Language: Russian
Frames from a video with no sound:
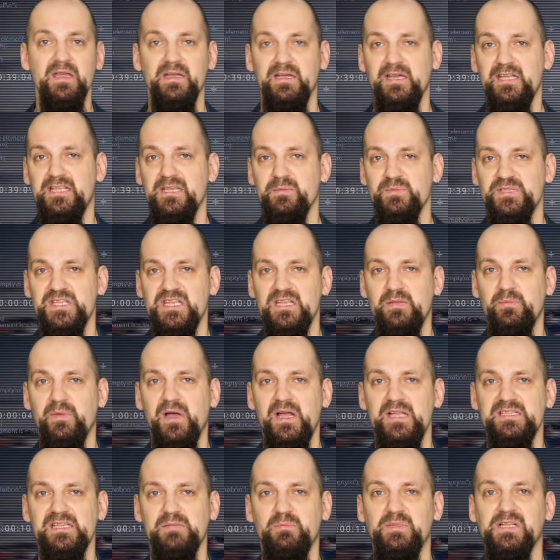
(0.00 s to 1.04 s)
Этим
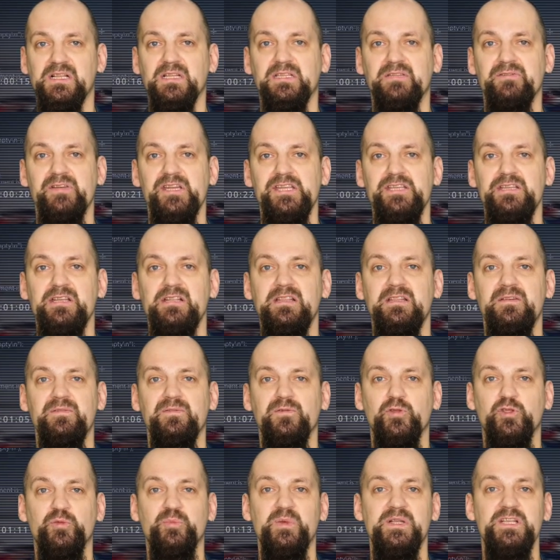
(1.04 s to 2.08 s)
занимается благотворительный
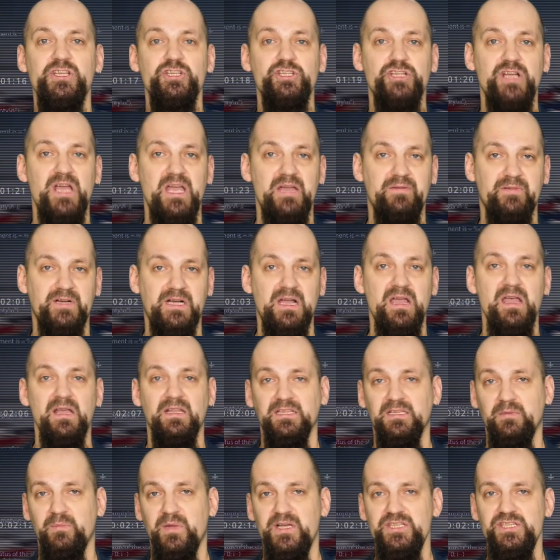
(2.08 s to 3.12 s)
фонд Полежаевых
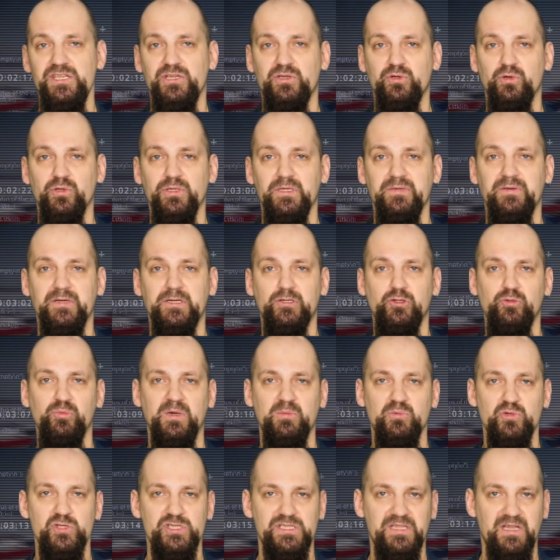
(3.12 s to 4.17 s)
на базе конного клуба
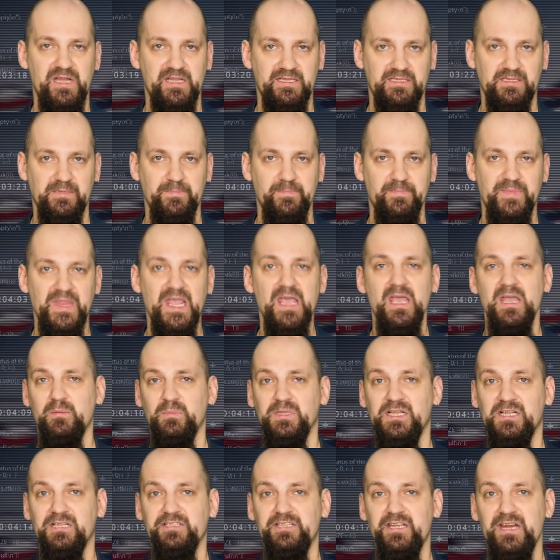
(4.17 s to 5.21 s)
«Мустанг».
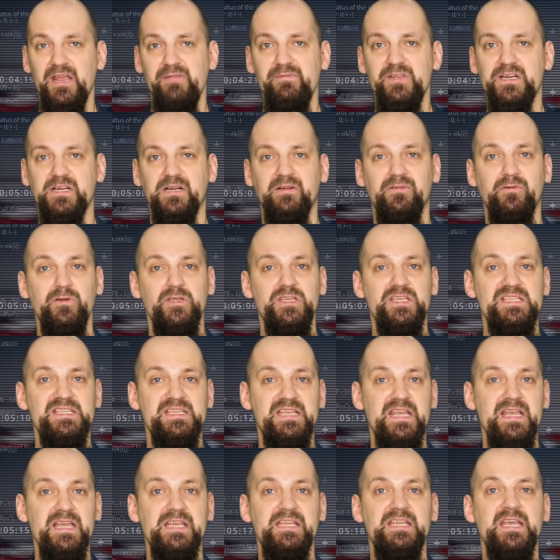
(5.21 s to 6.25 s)
Благодаря верховой
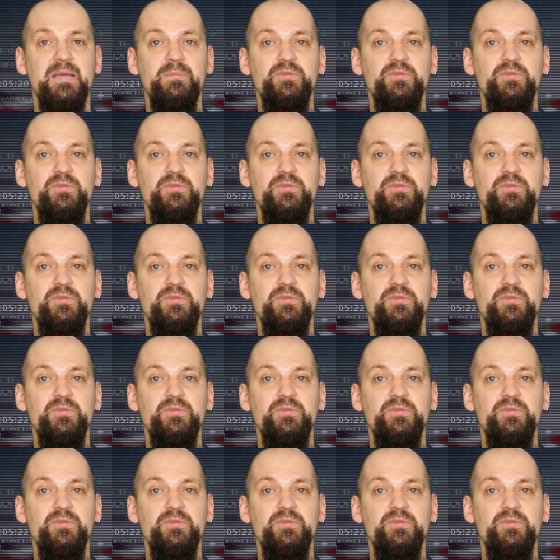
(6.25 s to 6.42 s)
езде и